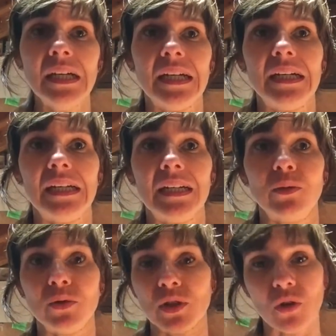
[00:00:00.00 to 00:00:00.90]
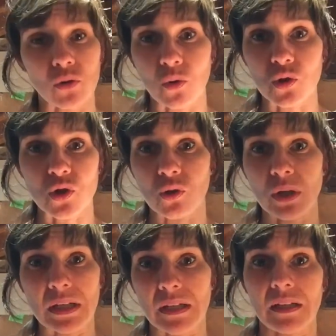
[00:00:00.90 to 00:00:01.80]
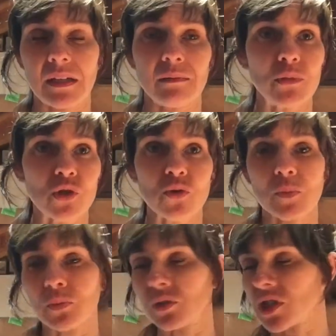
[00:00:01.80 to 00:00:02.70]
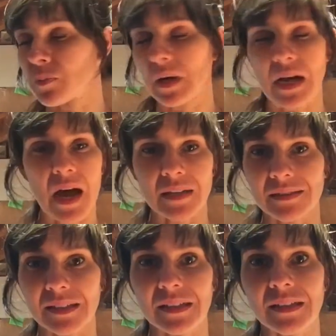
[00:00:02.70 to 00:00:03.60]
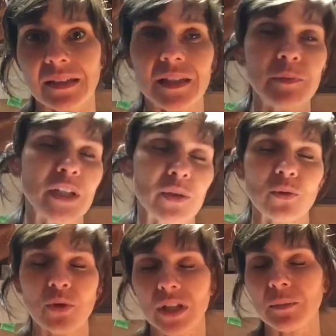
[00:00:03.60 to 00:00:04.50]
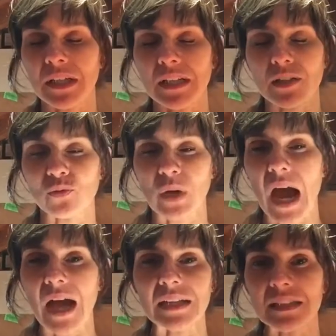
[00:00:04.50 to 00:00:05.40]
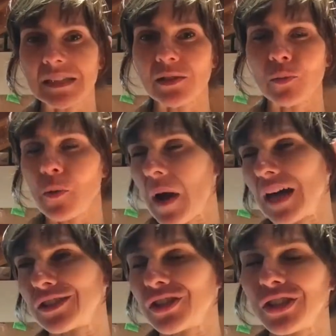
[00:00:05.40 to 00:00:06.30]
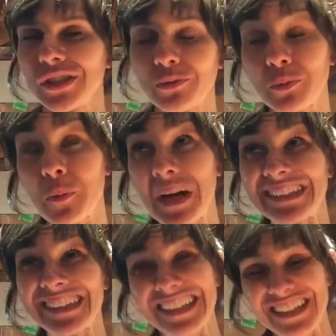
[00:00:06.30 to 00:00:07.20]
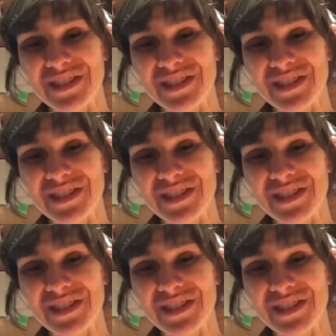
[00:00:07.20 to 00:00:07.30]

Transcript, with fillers: eh, quindi conosco le misure più disparate, chimiche o non chimiche, naturali, omeopatiche,